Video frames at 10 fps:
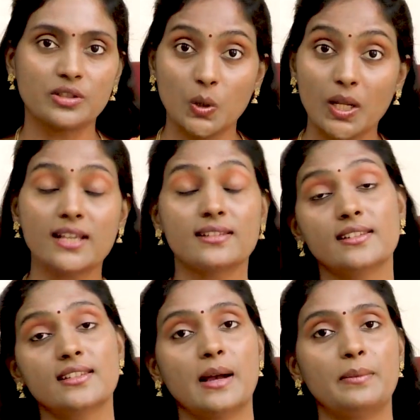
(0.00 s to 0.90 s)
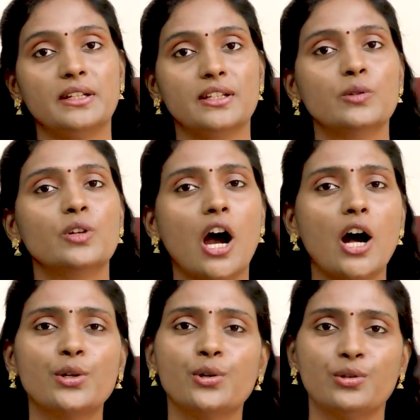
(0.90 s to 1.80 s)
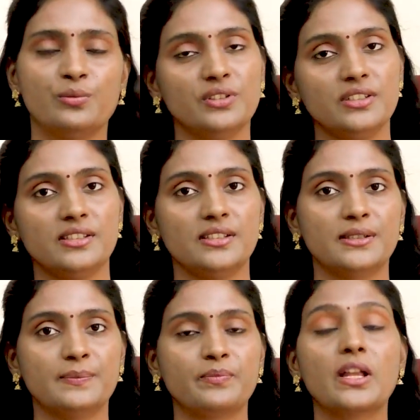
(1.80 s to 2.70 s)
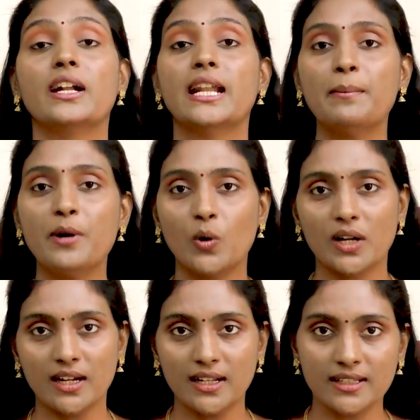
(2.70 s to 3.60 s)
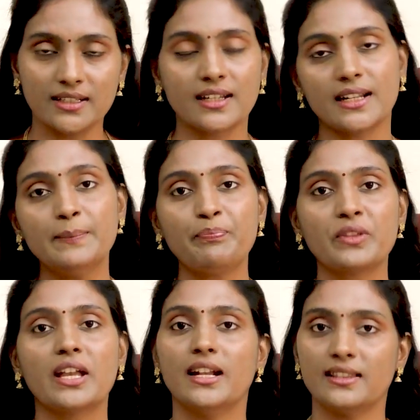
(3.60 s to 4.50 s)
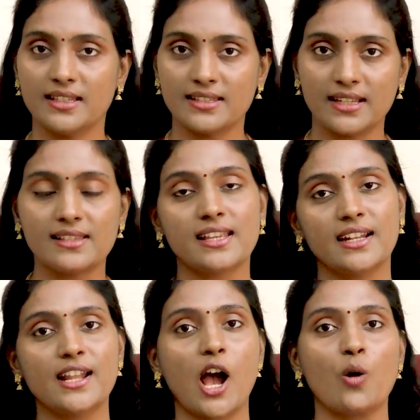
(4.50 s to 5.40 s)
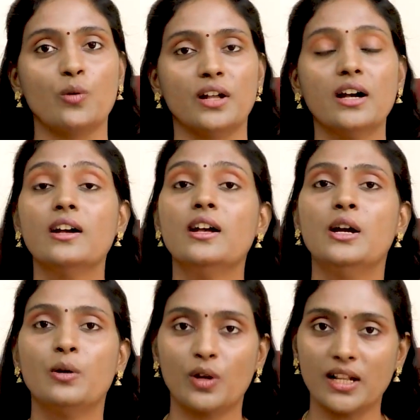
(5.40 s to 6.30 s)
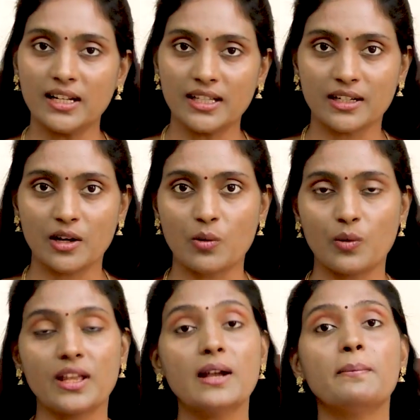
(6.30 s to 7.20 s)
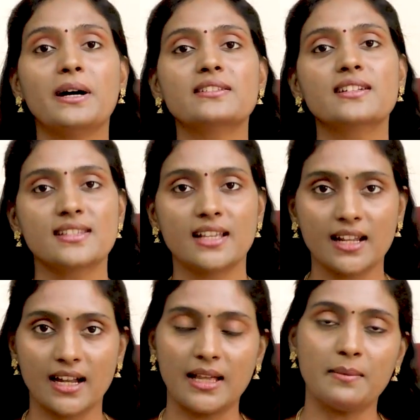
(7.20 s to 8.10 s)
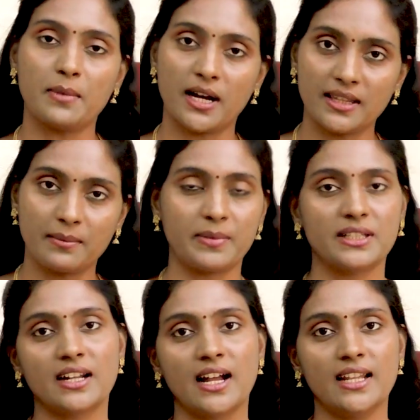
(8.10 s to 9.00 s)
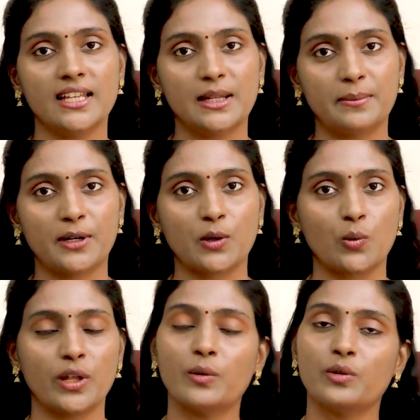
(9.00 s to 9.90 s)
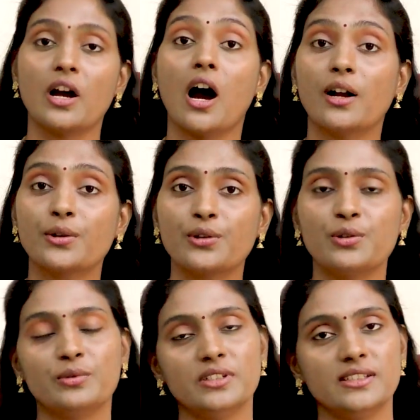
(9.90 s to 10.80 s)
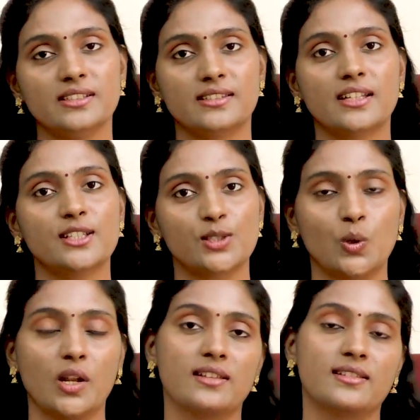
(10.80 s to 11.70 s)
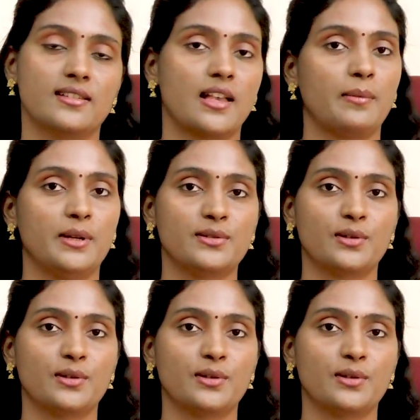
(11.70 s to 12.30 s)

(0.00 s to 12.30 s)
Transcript: சொரியாசிஸ் அப்படின்றது ஒரு ஆட்டோ இம்யூன் டிசீஸ் நம்ம உடலில் இருக்கிற ஹெல்த்தி செல்ஸ் என்ன ஆகும்னா உடலில் இருக்கக்கூடிய மற்ற செல்களை பாதிப்பதனால ஏற்படக்கூடிய ஒரு ஆட்டோ இம்யூன் டிசீஸ் தான் இந்த சோரியாசிஸ் அப்படின்னு